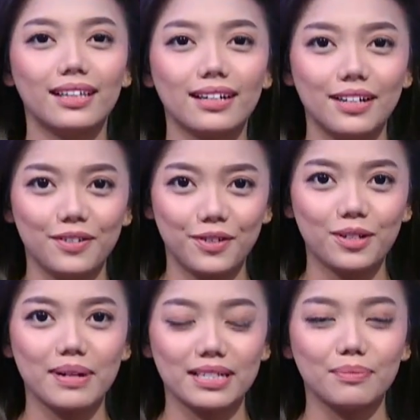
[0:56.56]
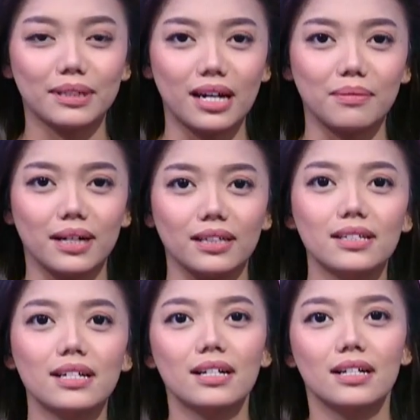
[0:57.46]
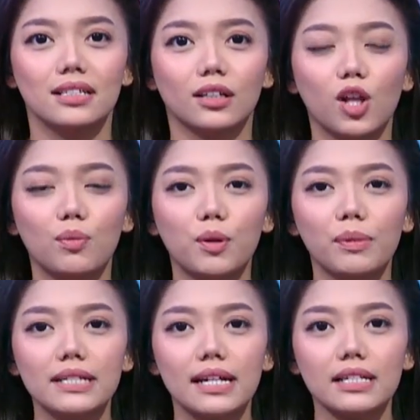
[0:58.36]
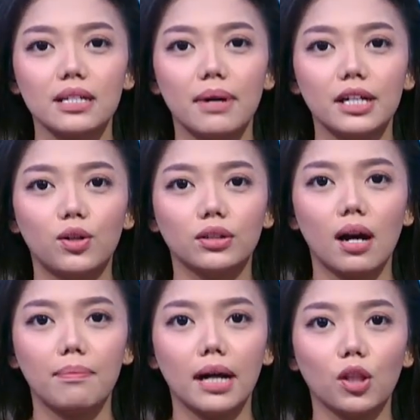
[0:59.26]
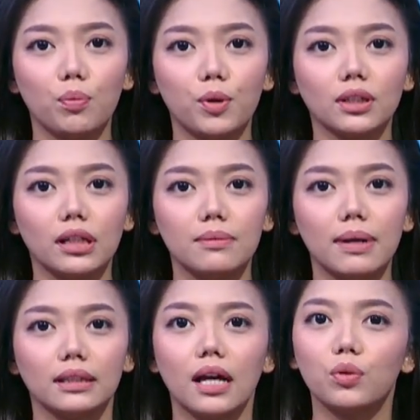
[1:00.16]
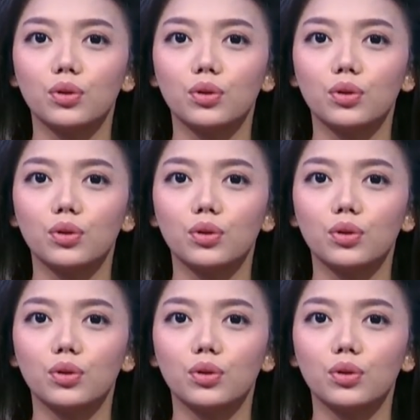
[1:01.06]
Kita ke informasi pertama. Sekelompok pelajar SMA di kota Palopo terlibat